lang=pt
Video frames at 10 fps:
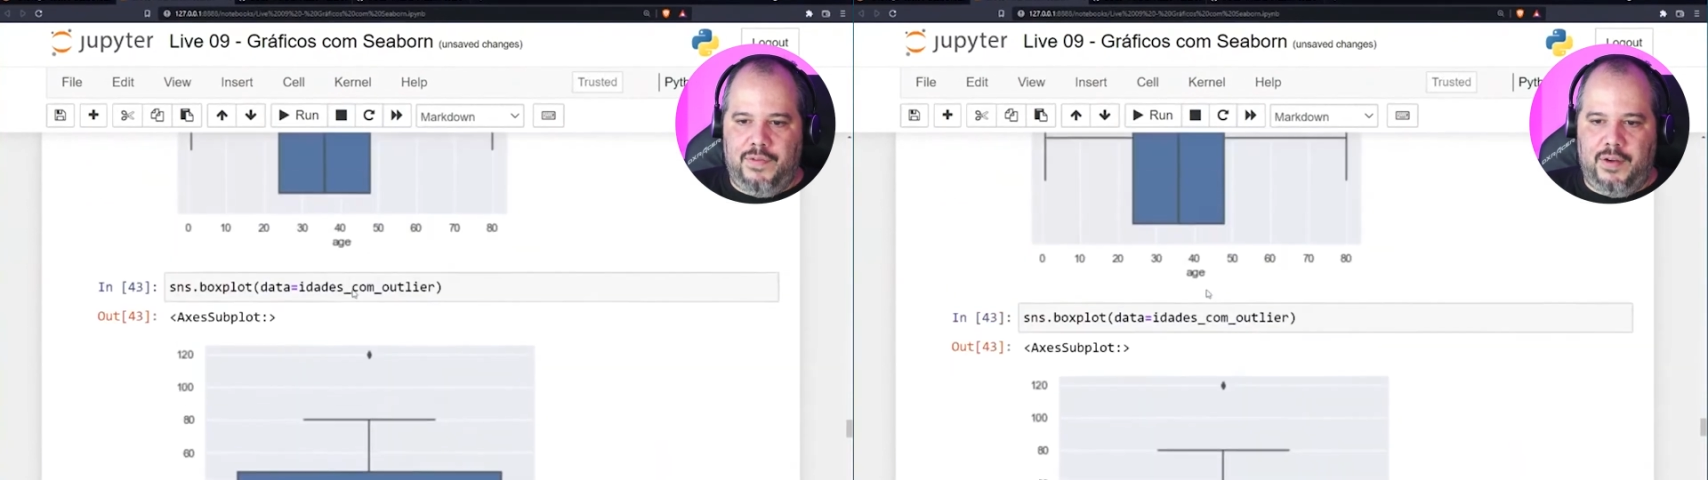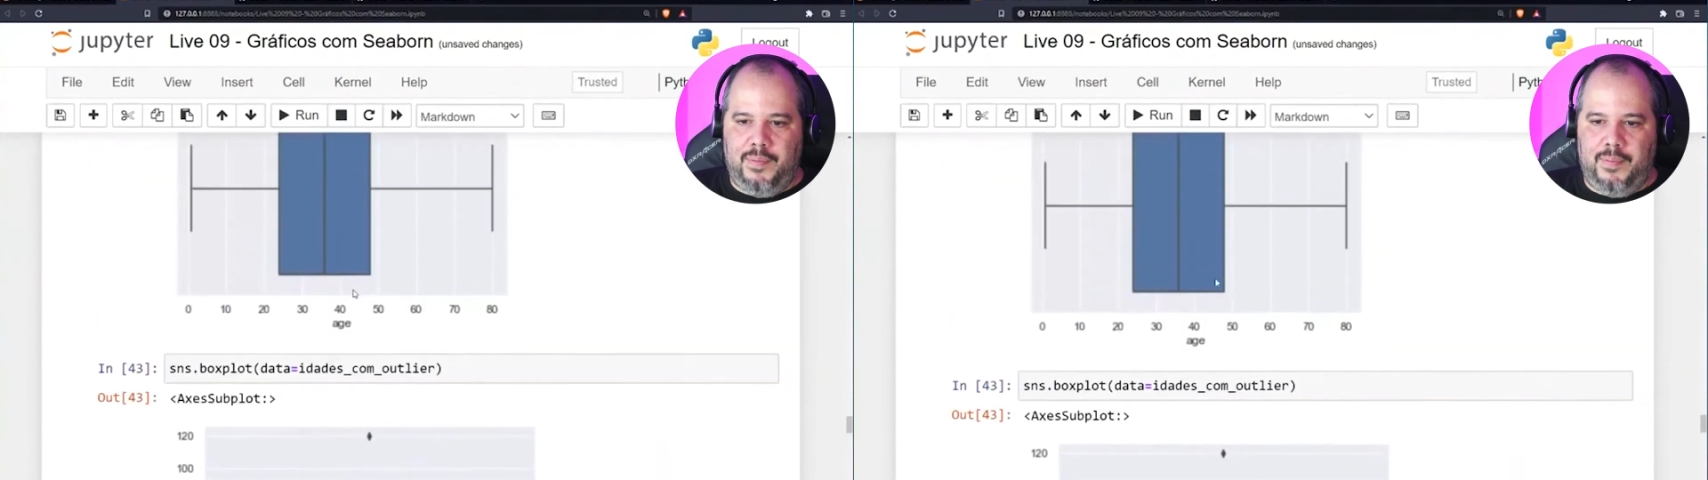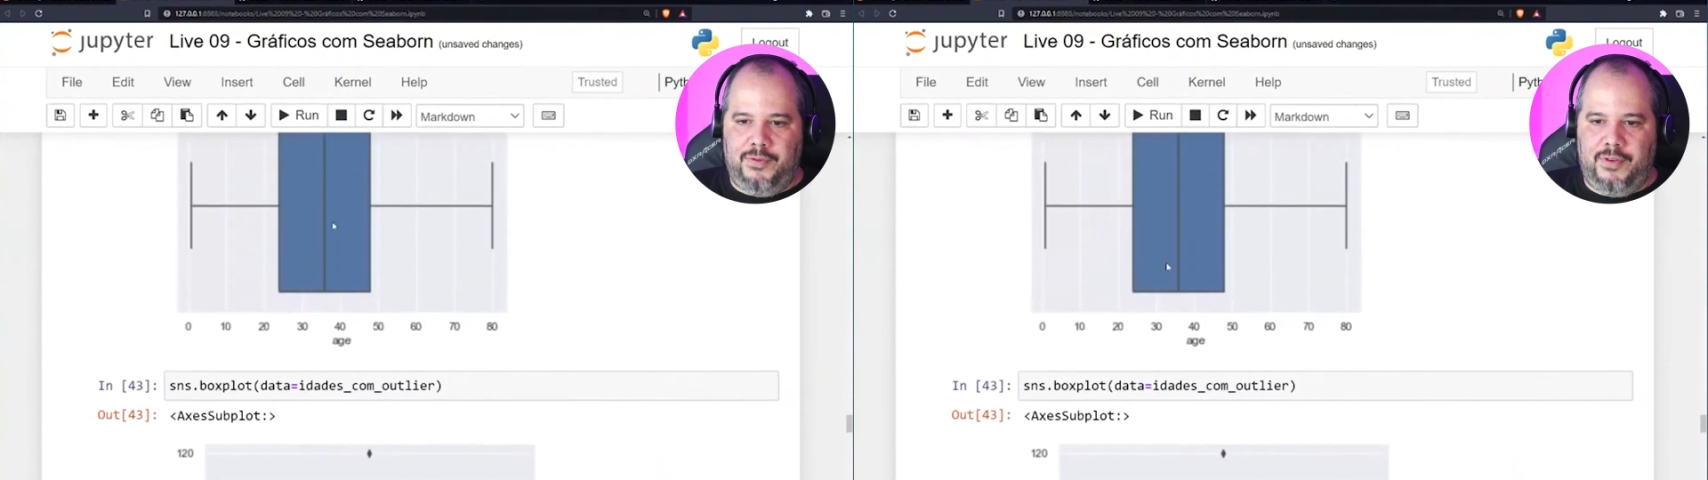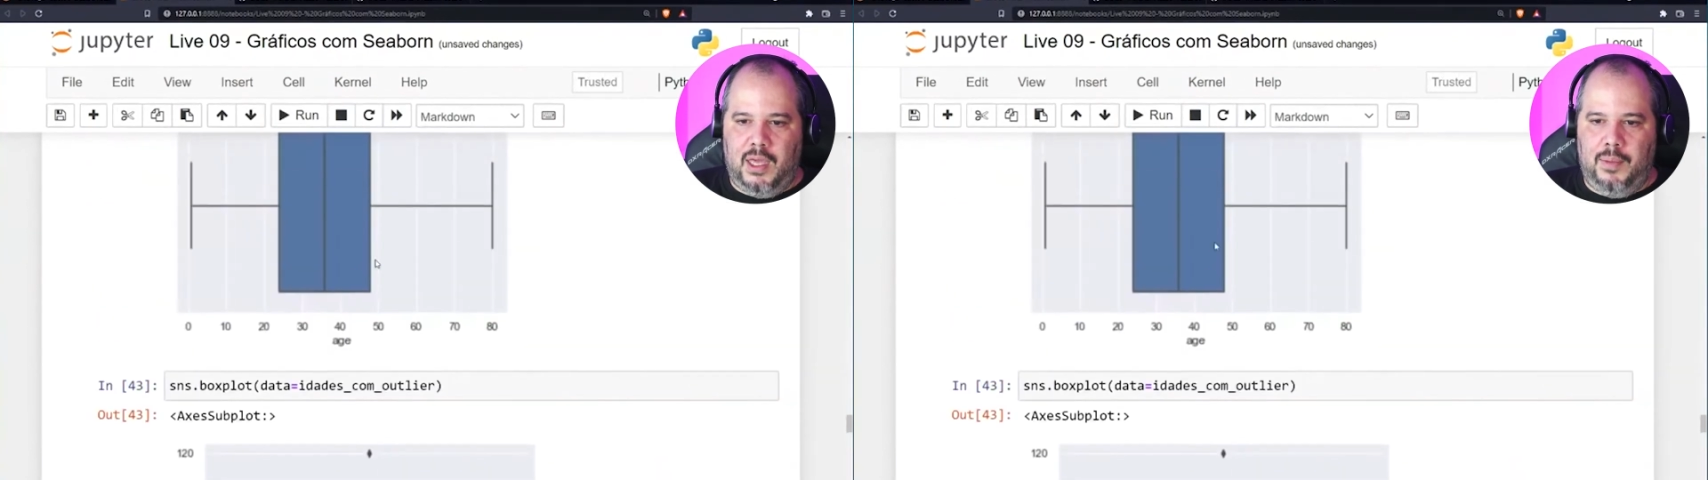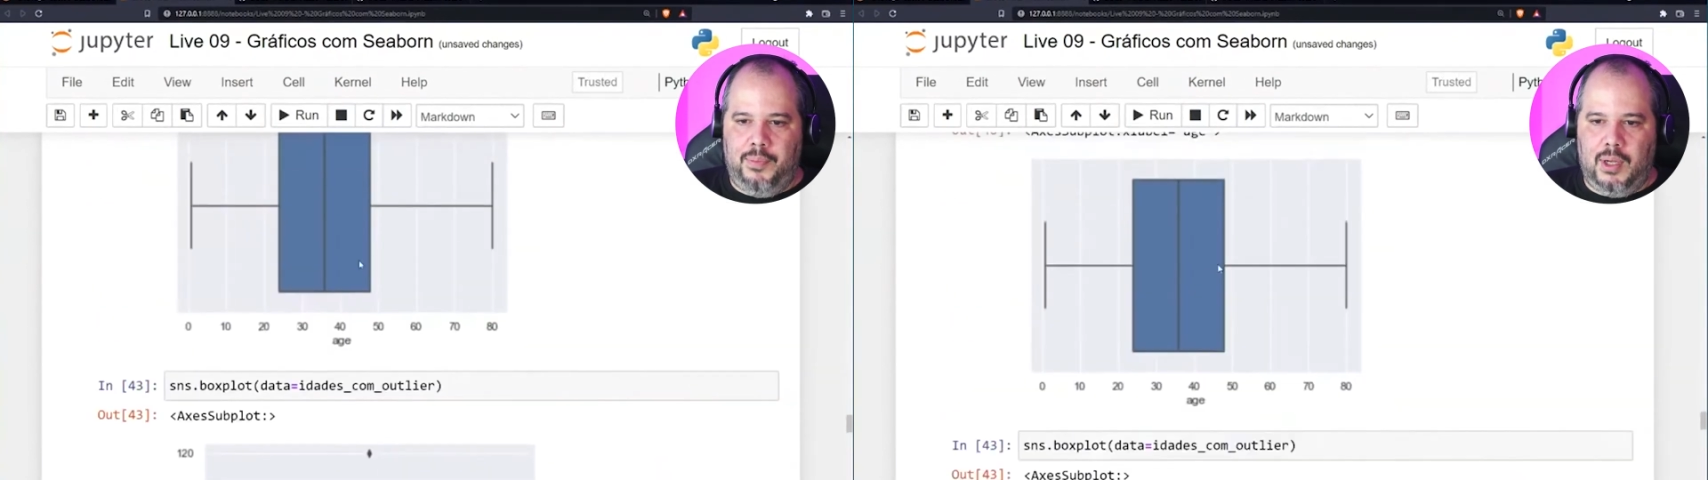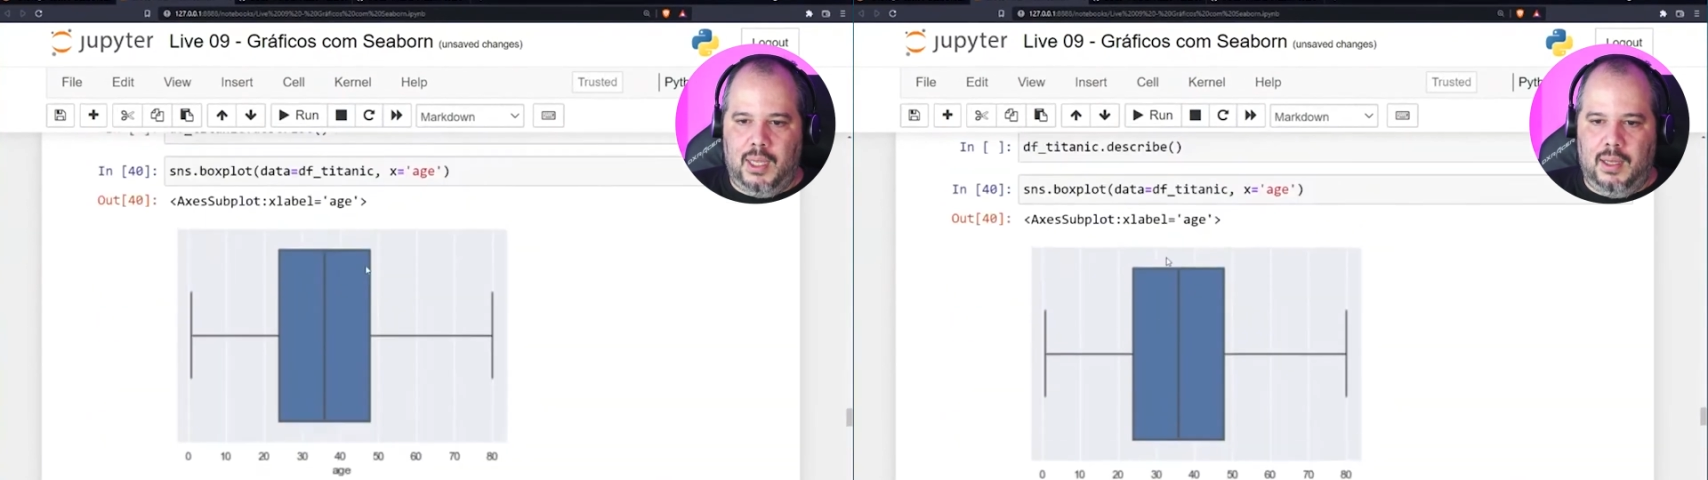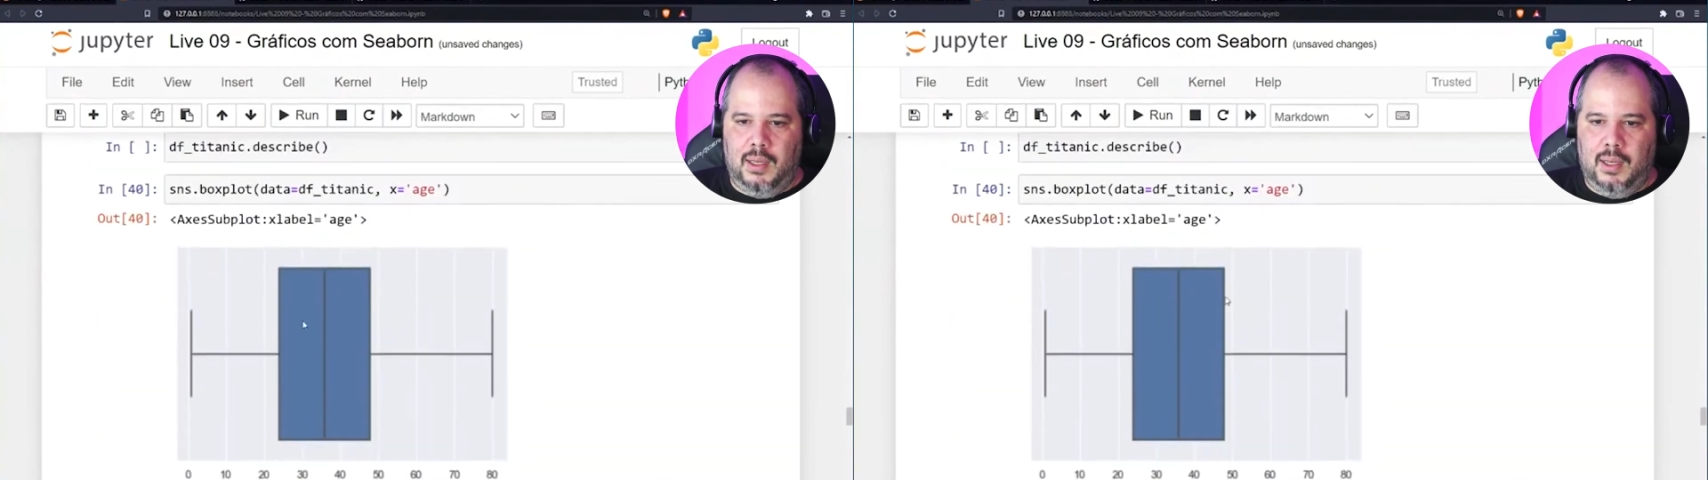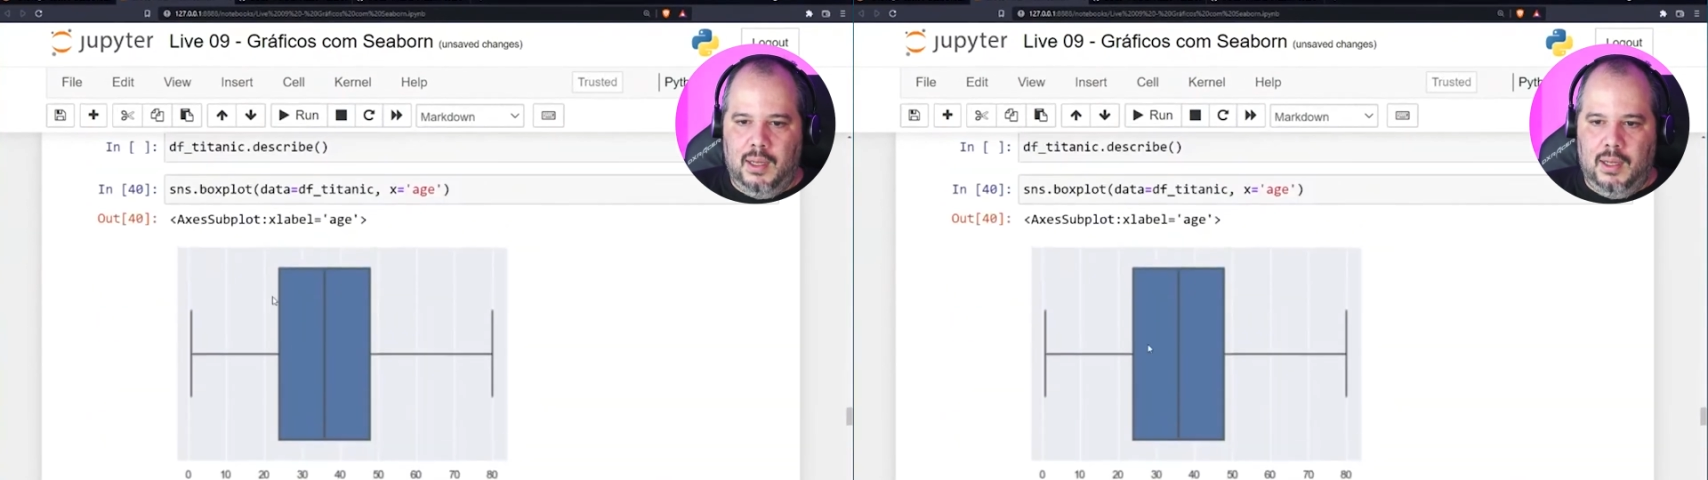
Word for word: fica feinho, porque